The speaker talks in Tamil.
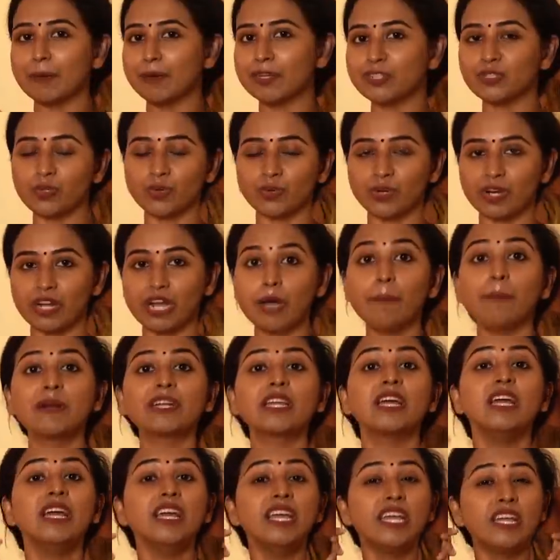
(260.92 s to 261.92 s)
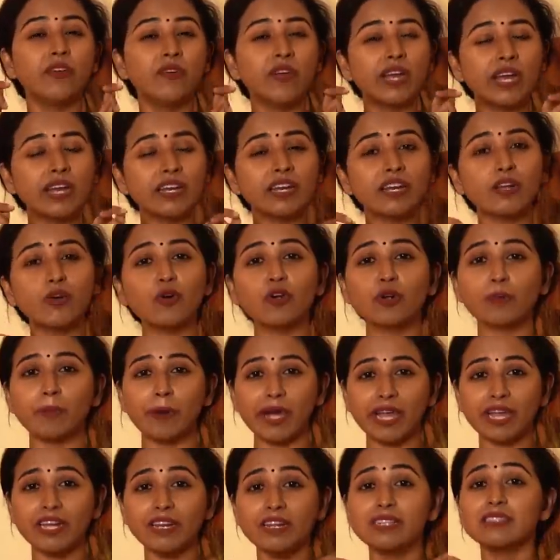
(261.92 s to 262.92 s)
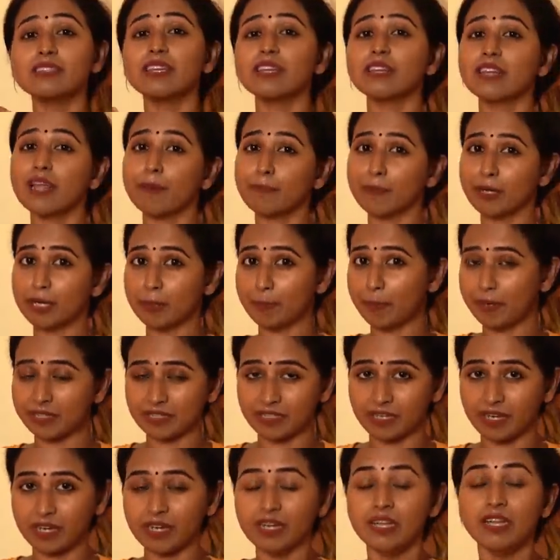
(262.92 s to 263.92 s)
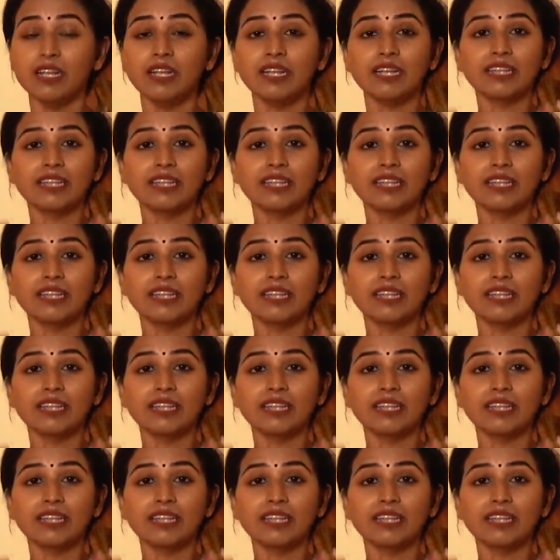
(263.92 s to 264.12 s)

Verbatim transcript: இந்த மாதிரி சொல்றாங்க பட் இவங்க கிட்ட இருக்க ஒரு மைனஸ் என்ன அப்படின்னு பார்த்தா